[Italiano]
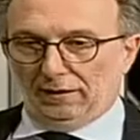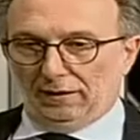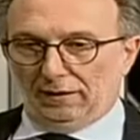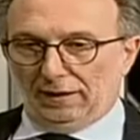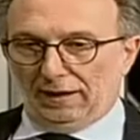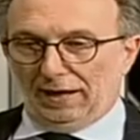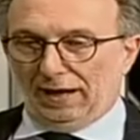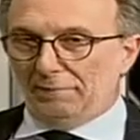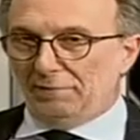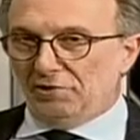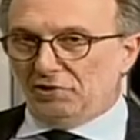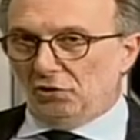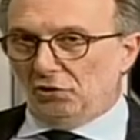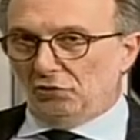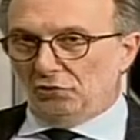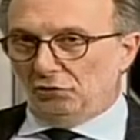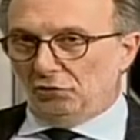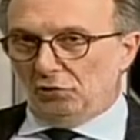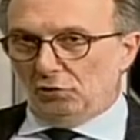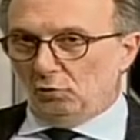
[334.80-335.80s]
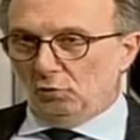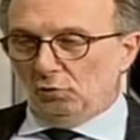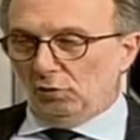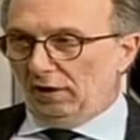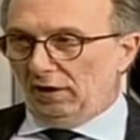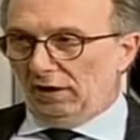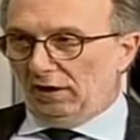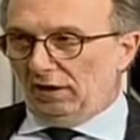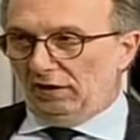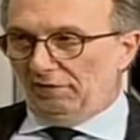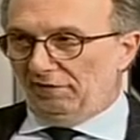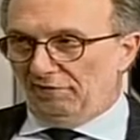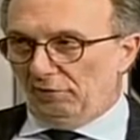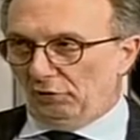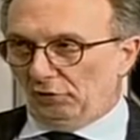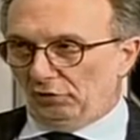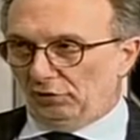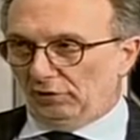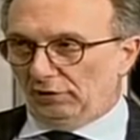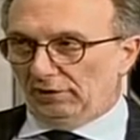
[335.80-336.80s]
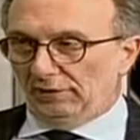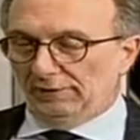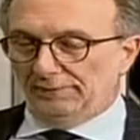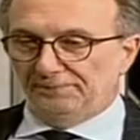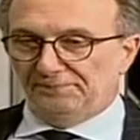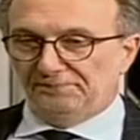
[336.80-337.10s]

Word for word: che ha bisogno di cure forti.